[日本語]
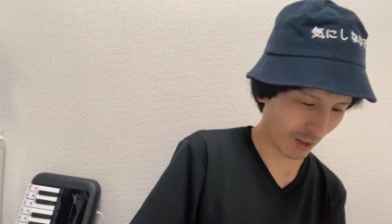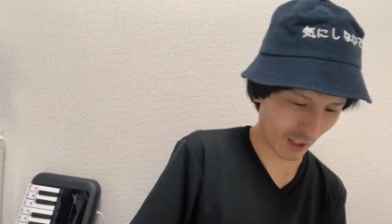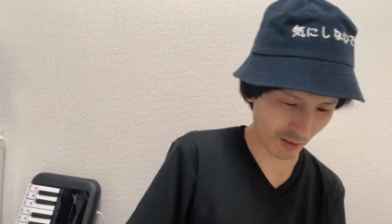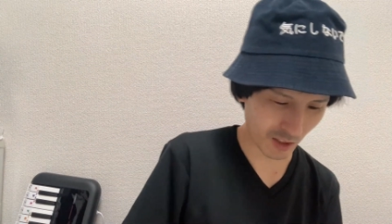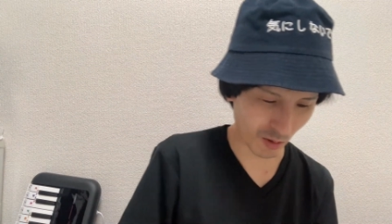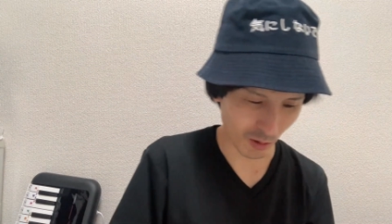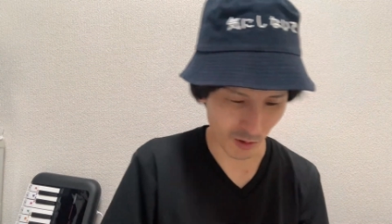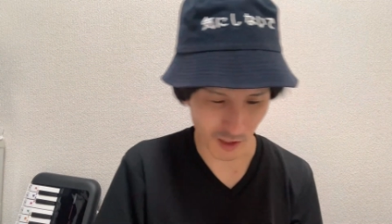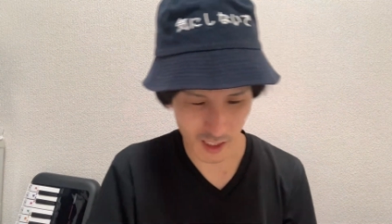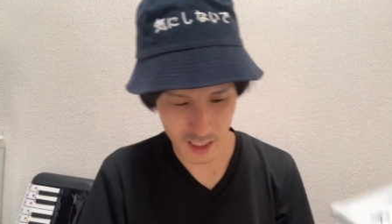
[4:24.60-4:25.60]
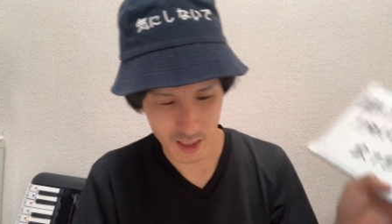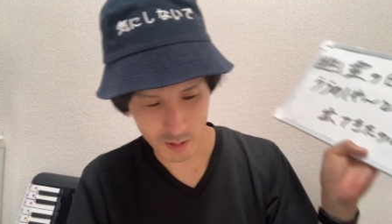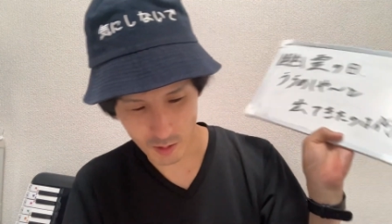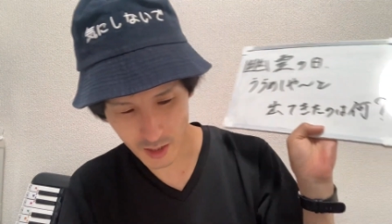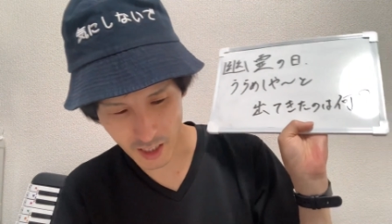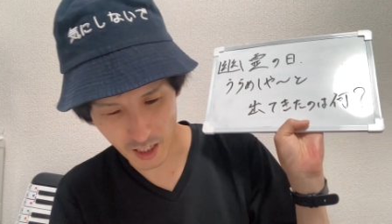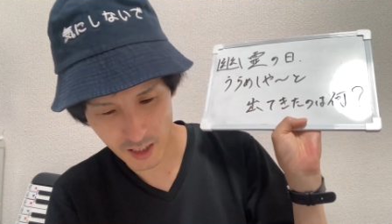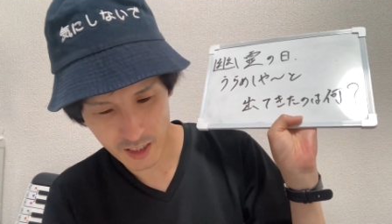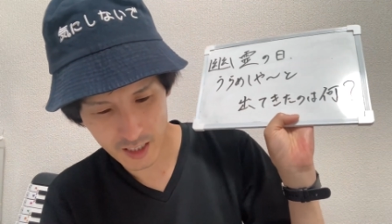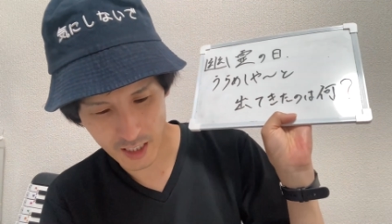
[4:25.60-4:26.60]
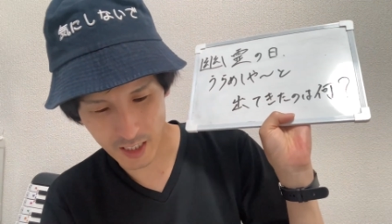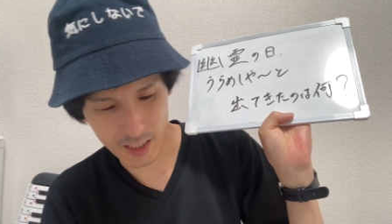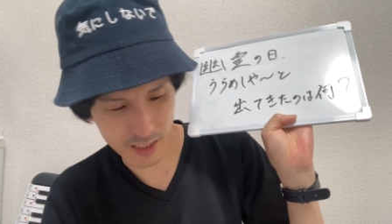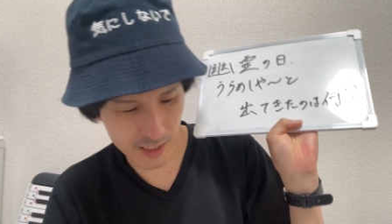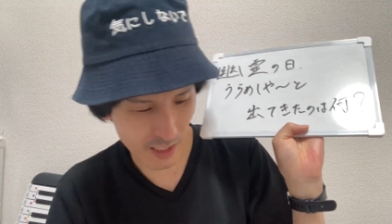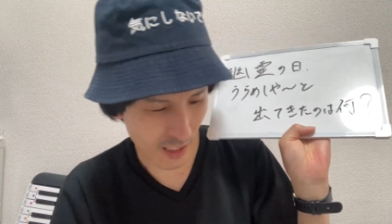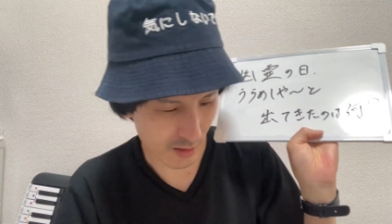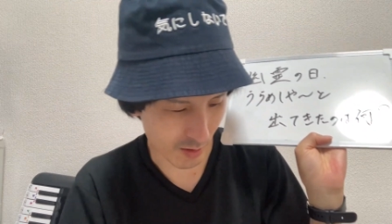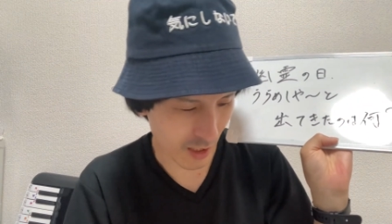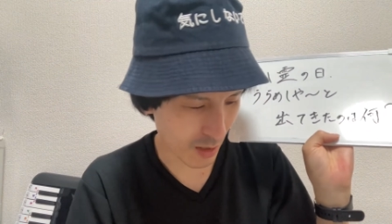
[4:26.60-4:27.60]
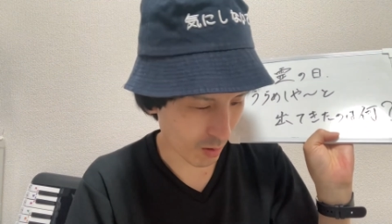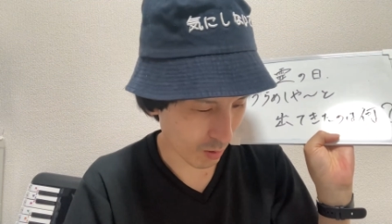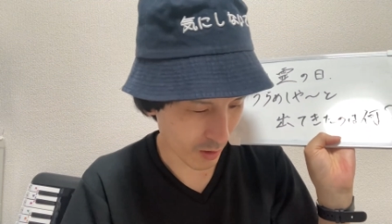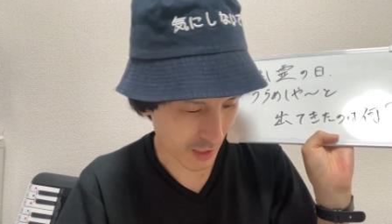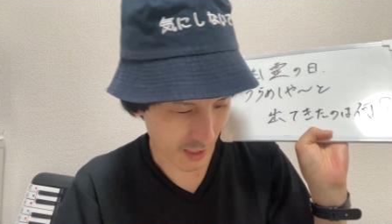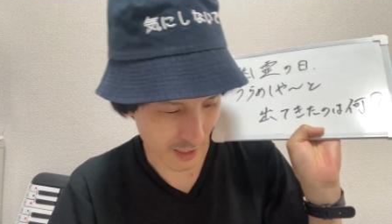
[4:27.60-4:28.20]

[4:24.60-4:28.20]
霊の日ということでね、これがね、7月26日、